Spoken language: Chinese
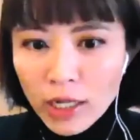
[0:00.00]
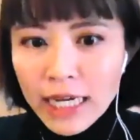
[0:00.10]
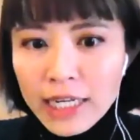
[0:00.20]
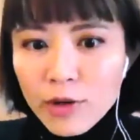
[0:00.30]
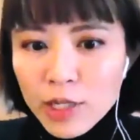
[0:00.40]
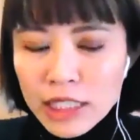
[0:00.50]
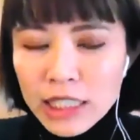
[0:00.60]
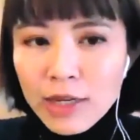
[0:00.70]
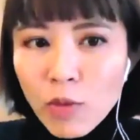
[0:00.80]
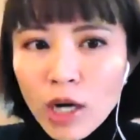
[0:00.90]
站，你有个
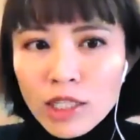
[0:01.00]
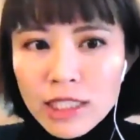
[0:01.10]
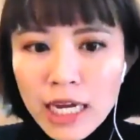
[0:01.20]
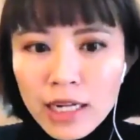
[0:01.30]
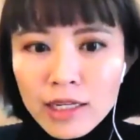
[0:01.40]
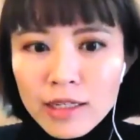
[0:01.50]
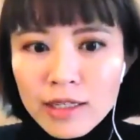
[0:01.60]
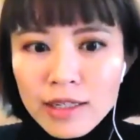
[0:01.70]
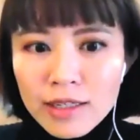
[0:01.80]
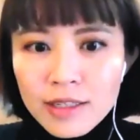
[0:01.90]
新的网站，
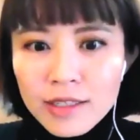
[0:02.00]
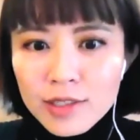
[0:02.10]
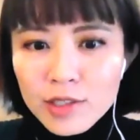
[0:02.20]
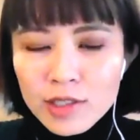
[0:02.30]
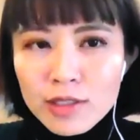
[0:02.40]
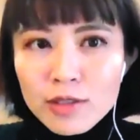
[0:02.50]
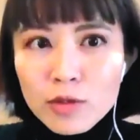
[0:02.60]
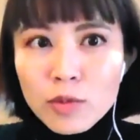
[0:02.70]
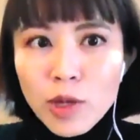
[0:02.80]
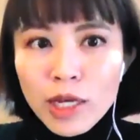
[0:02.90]
嗯，对
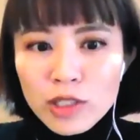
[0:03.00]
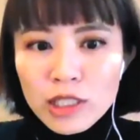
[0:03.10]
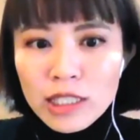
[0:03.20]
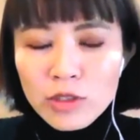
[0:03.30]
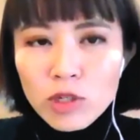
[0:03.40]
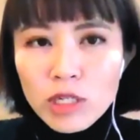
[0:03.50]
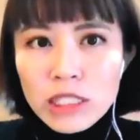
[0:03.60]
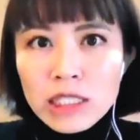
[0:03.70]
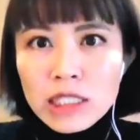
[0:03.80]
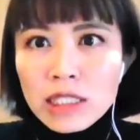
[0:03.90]
不对？就是针对你
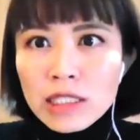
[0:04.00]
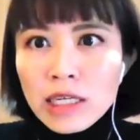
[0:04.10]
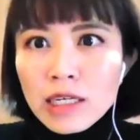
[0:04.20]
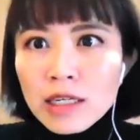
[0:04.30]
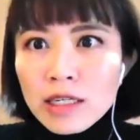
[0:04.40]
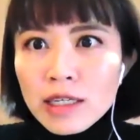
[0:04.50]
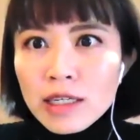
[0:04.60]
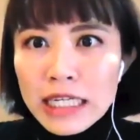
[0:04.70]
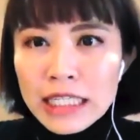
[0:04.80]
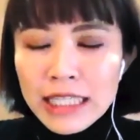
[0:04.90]
自己的那个
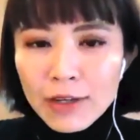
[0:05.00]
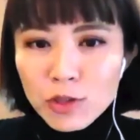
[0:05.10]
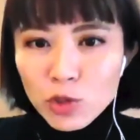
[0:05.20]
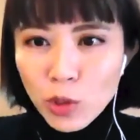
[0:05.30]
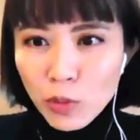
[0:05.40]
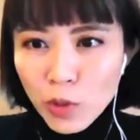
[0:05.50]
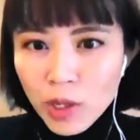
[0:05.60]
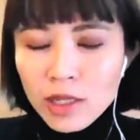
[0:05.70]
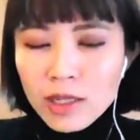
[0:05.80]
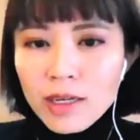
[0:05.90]
理想学
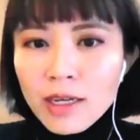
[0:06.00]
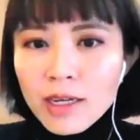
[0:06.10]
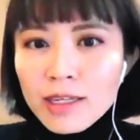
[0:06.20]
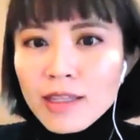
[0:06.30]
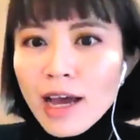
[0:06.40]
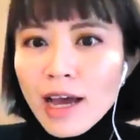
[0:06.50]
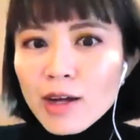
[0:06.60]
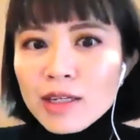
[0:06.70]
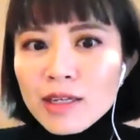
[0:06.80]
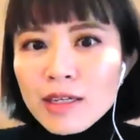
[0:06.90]
院。
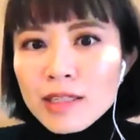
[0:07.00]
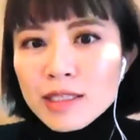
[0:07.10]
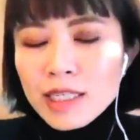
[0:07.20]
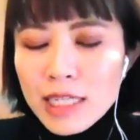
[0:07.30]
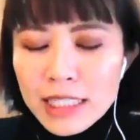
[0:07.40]
那这个理